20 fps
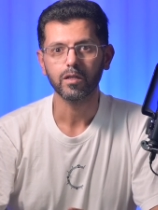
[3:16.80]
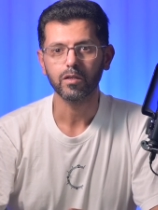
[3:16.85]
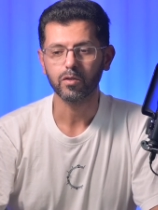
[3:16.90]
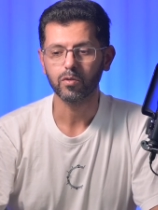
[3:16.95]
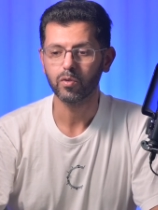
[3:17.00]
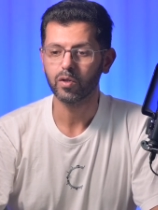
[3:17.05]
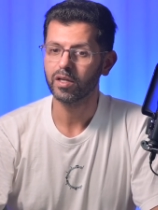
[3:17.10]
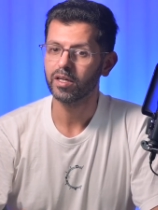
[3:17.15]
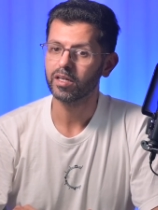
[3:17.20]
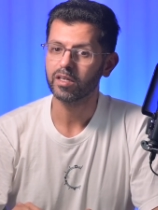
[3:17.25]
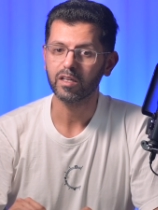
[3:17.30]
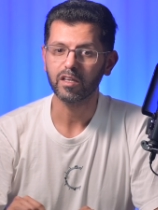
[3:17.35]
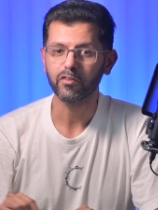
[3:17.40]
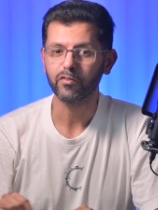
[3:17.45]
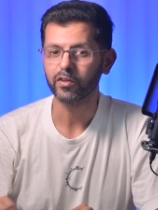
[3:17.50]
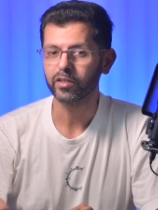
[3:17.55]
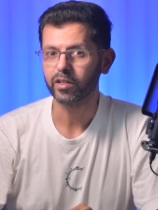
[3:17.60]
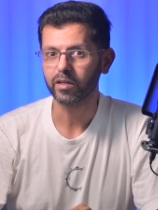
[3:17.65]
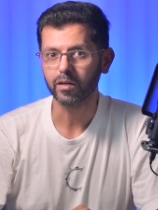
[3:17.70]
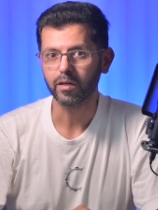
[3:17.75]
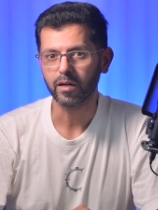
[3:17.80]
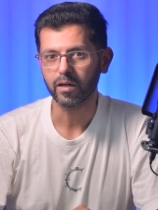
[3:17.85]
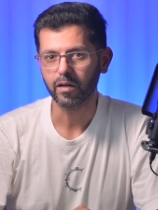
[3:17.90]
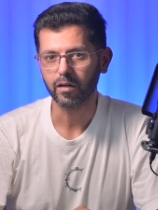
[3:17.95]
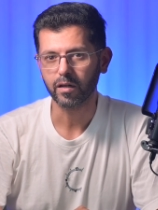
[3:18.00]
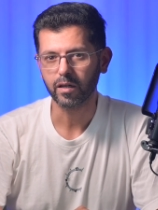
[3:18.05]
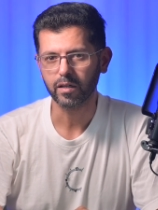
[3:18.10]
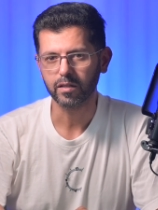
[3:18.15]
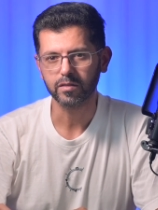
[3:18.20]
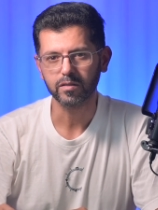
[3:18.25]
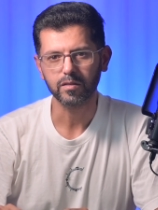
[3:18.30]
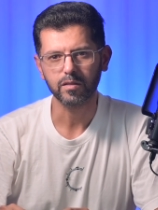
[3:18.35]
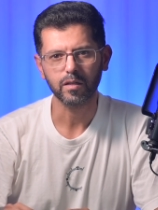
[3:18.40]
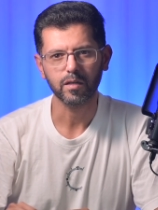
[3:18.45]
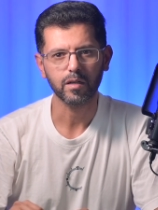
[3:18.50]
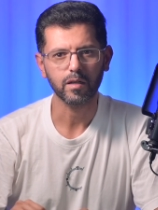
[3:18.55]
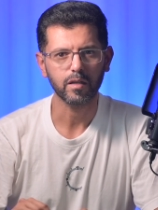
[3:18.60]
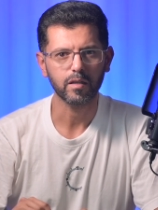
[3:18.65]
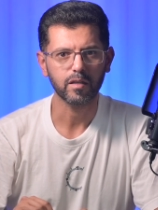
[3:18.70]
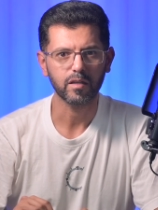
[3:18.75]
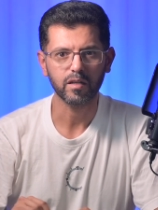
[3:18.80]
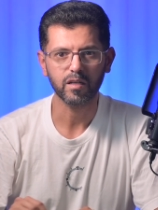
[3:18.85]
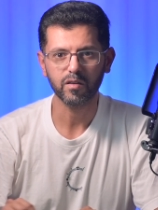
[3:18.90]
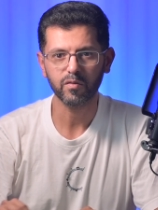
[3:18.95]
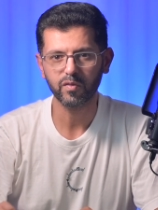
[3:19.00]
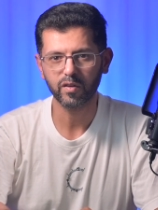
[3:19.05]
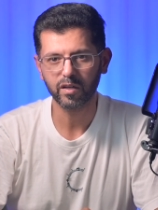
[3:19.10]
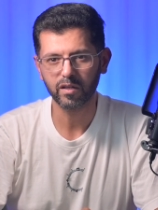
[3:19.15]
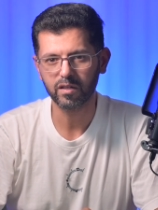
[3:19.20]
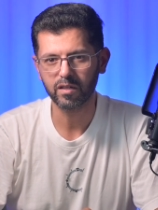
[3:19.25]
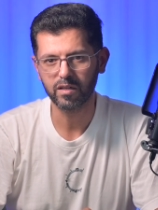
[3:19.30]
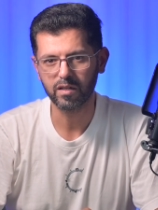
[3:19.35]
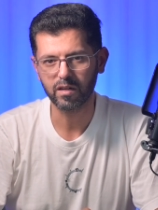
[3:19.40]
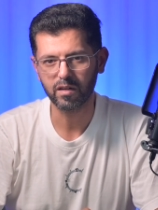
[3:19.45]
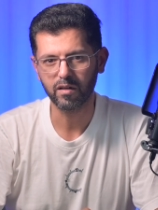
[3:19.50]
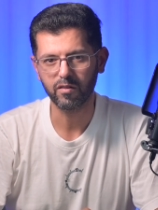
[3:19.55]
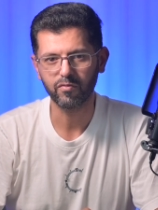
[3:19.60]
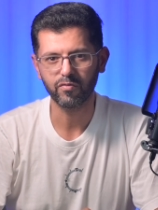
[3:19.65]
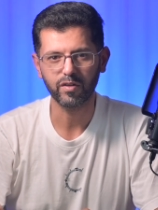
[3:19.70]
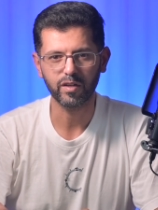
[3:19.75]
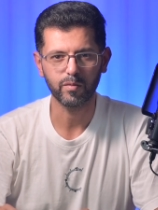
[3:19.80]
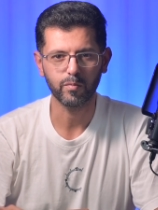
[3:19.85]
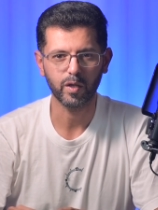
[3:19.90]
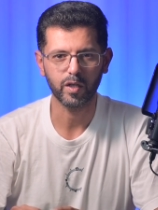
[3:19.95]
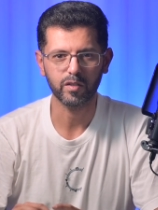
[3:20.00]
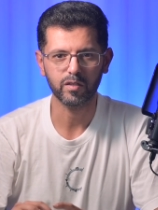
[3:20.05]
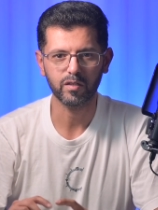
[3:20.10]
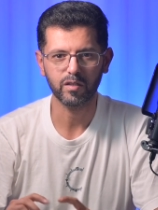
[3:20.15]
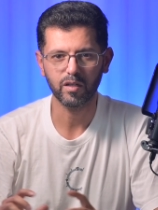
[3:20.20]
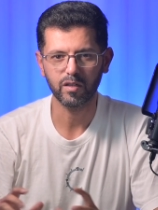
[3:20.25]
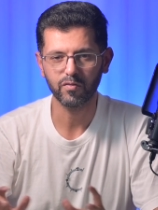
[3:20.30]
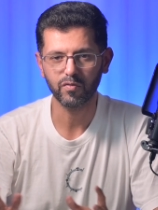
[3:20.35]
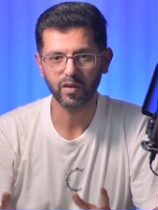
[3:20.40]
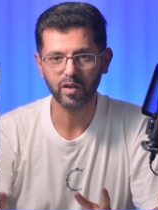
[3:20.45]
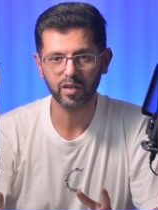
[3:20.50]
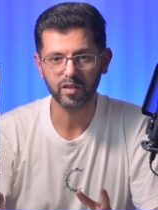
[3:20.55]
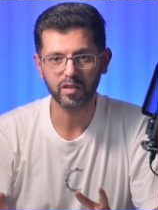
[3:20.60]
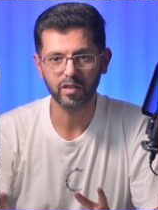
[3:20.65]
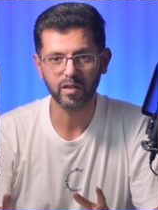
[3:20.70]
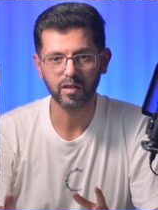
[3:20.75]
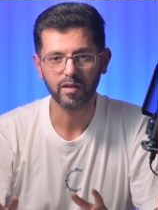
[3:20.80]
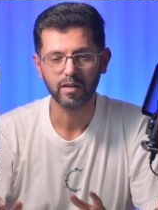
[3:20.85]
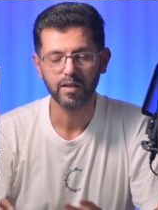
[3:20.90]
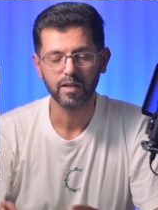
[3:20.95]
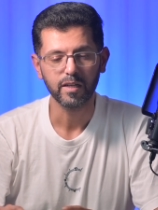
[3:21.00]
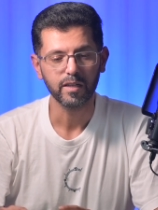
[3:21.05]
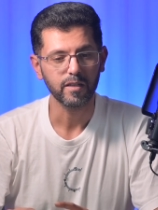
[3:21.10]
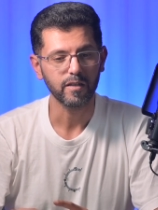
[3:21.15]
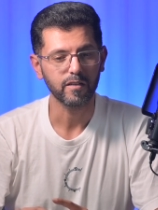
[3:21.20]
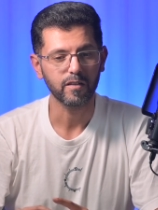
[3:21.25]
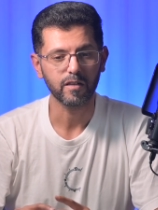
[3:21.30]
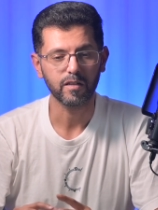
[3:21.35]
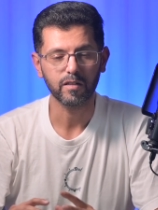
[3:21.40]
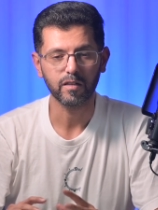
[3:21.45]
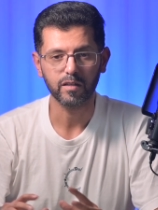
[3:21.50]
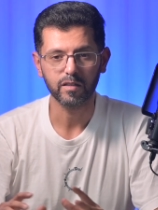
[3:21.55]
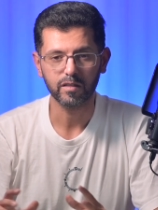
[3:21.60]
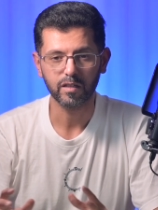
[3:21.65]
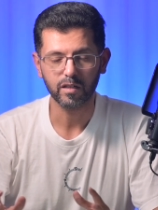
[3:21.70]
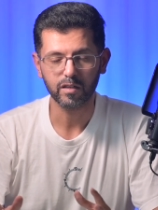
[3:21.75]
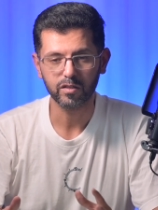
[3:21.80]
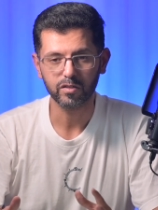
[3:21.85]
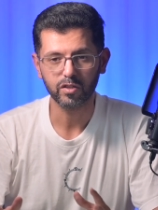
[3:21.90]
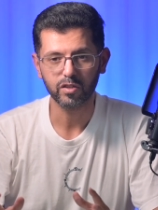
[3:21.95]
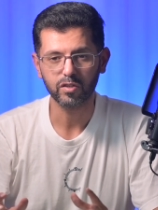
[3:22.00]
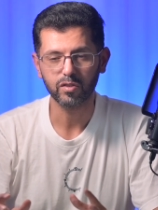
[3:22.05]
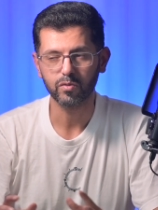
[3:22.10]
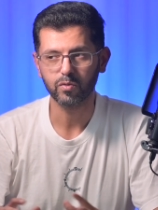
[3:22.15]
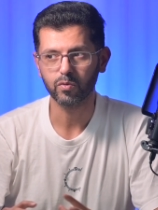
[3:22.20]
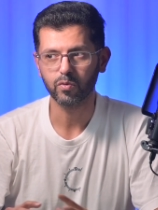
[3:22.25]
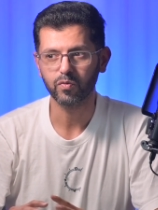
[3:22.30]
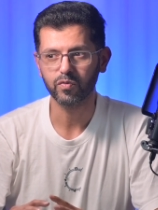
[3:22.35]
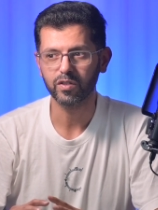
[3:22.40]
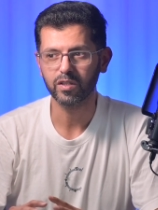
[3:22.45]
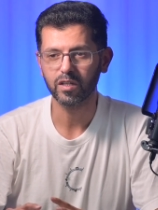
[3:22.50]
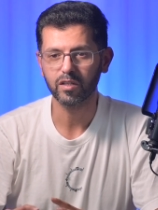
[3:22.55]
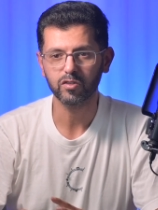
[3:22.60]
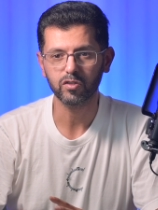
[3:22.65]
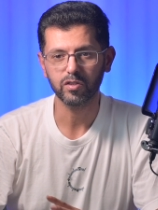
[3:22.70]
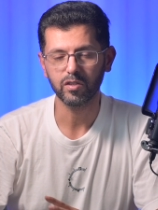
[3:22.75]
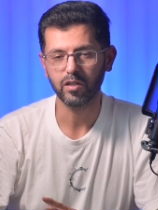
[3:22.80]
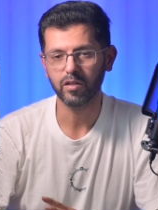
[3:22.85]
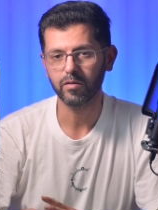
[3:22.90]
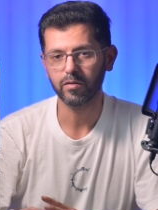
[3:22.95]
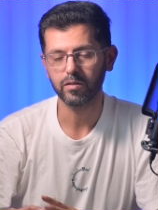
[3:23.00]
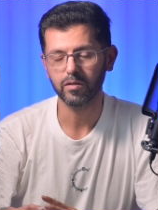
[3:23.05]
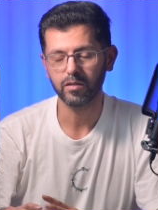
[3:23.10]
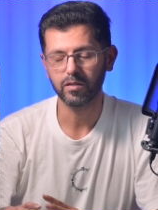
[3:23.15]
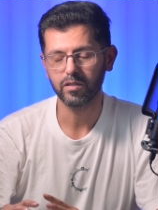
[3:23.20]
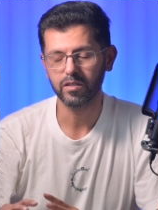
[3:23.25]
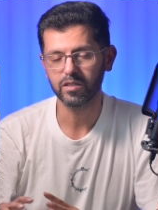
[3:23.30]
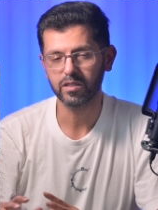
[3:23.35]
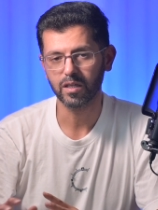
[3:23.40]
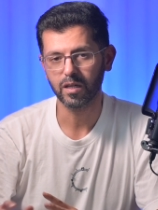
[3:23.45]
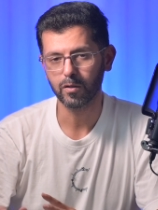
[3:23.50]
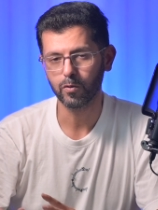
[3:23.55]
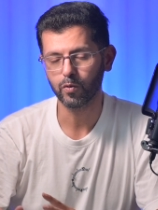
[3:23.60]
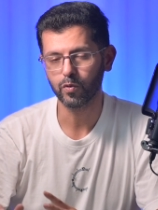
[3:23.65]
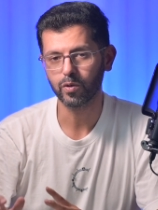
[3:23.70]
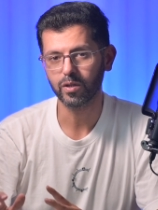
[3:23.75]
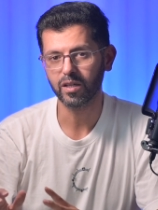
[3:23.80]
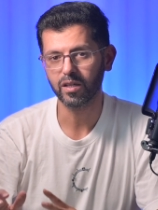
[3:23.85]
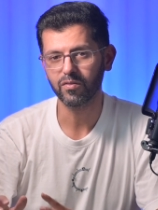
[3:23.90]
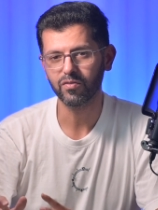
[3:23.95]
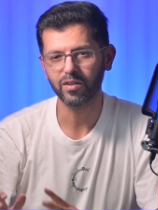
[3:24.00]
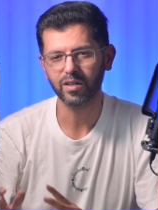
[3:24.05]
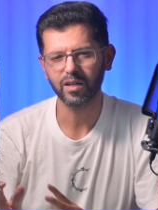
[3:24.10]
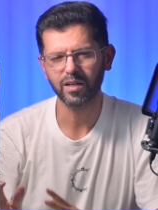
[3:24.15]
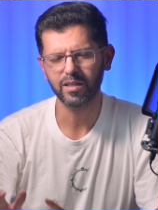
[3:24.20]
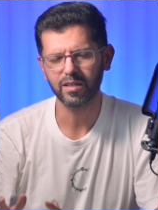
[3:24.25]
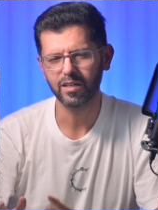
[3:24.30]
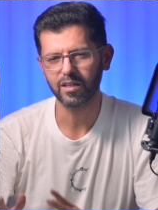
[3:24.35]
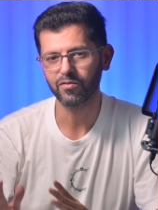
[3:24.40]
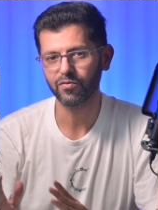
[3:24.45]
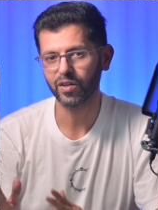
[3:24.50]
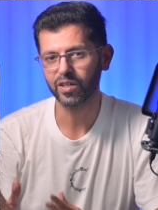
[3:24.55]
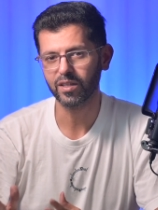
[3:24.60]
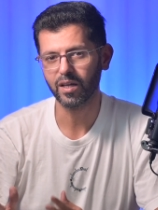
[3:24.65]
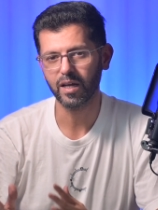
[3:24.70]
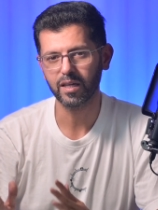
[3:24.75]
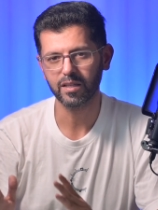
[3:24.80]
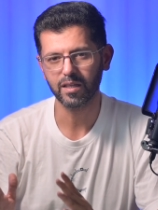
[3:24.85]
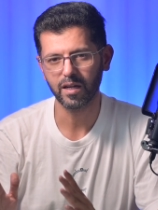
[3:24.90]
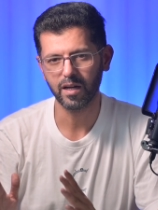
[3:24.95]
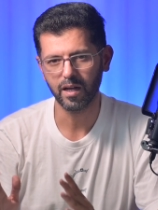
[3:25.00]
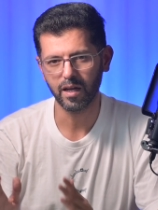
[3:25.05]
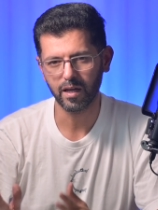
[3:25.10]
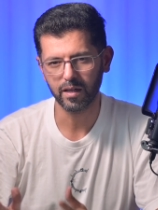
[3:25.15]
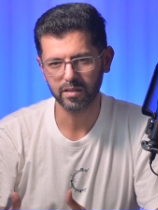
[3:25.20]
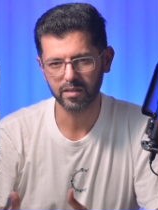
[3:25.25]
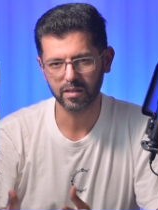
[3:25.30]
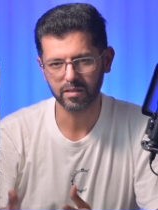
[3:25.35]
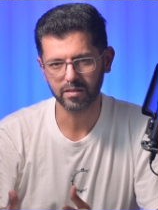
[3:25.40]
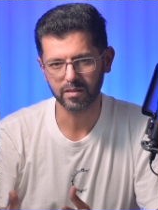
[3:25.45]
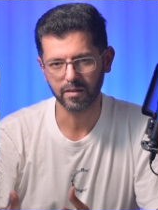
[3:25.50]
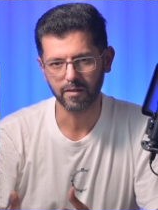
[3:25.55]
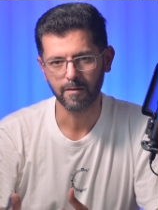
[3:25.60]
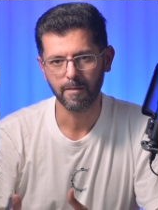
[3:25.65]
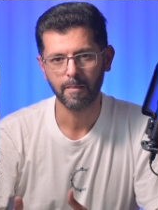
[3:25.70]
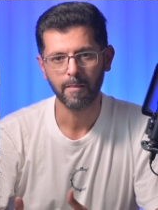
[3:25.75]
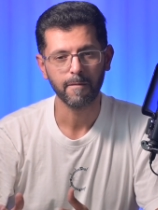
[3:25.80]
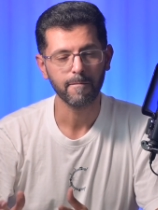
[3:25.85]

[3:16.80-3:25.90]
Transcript: يقول أنا كيف أدخل على الخاصية هذه كيف أغير الفريمات كيف أغير إلى درجة أنه في ناس يسألون كيف يغير فتحة العدسة